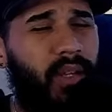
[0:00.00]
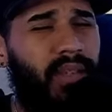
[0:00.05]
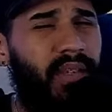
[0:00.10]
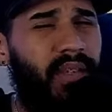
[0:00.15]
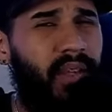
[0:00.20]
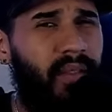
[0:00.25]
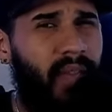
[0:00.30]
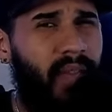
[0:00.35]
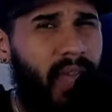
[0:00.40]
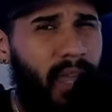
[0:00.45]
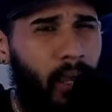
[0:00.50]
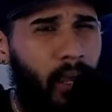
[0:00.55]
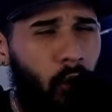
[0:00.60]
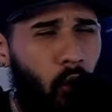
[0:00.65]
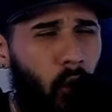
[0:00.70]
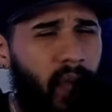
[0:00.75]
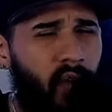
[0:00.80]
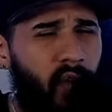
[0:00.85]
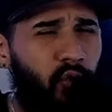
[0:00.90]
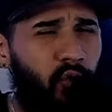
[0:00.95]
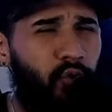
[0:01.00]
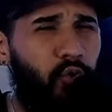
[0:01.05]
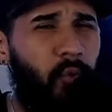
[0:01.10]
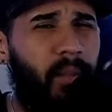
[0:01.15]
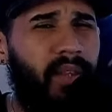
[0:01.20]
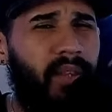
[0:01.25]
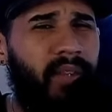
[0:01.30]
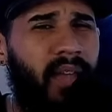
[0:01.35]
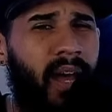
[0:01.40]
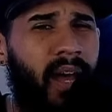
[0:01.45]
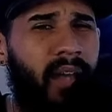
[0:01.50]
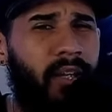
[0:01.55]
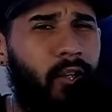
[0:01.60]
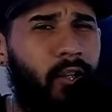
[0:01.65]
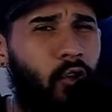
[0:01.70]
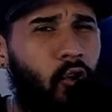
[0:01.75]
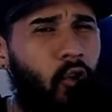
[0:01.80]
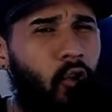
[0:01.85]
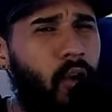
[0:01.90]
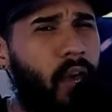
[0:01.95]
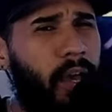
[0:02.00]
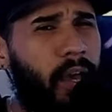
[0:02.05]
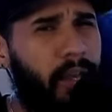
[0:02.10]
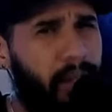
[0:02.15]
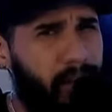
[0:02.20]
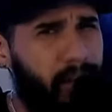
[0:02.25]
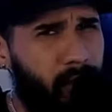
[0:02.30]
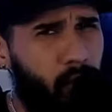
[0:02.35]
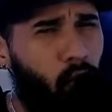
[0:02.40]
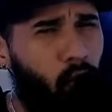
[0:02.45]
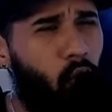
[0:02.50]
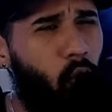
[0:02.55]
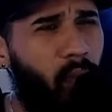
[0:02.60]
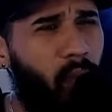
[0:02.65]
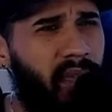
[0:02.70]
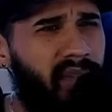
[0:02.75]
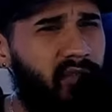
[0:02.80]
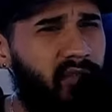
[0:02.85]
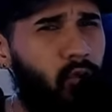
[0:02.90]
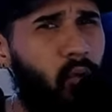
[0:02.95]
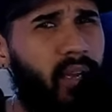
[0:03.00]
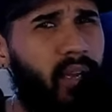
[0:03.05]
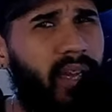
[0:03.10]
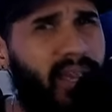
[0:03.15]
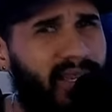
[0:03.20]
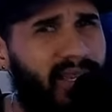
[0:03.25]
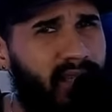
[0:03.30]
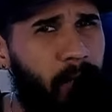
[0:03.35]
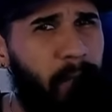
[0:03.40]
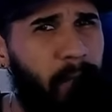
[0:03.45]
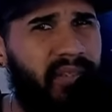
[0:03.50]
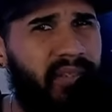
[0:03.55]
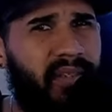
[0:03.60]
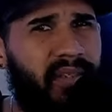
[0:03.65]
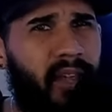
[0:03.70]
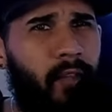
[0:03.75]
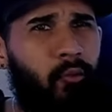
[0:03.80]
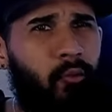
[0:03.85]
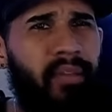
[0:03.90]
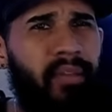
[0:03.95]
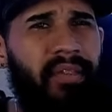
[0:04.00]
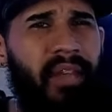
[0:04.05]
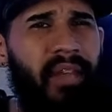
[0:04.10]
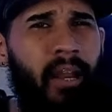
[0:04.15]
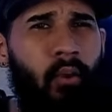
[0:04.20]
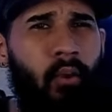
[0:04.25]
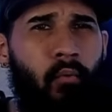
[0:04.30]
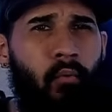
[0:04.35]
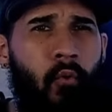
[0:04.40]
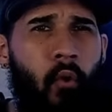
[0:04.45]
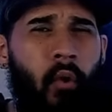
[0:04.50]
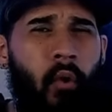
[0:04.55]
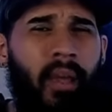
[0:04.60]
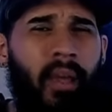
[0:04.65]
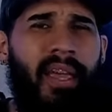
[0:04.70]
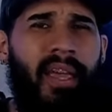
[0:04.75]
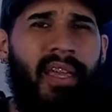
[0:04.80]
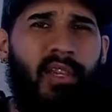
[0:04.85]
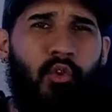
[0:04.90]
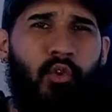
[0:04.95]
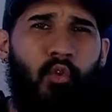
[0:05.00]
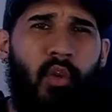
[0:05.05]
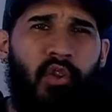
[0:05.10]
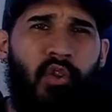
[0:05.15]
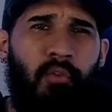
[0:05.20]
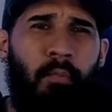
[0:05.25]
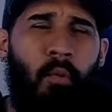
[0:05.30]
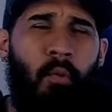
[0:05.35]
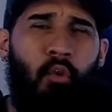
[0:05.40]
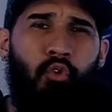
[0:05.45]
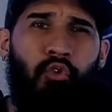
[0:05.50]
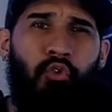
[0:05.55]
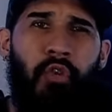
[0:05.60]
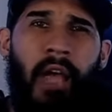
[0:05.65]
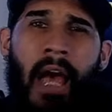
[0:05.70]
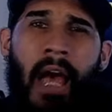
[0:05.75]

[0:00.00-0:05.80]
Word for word: y déjelo en los comentarios. ¿Creen todo esto que está pasando entre Alofoque y su esposa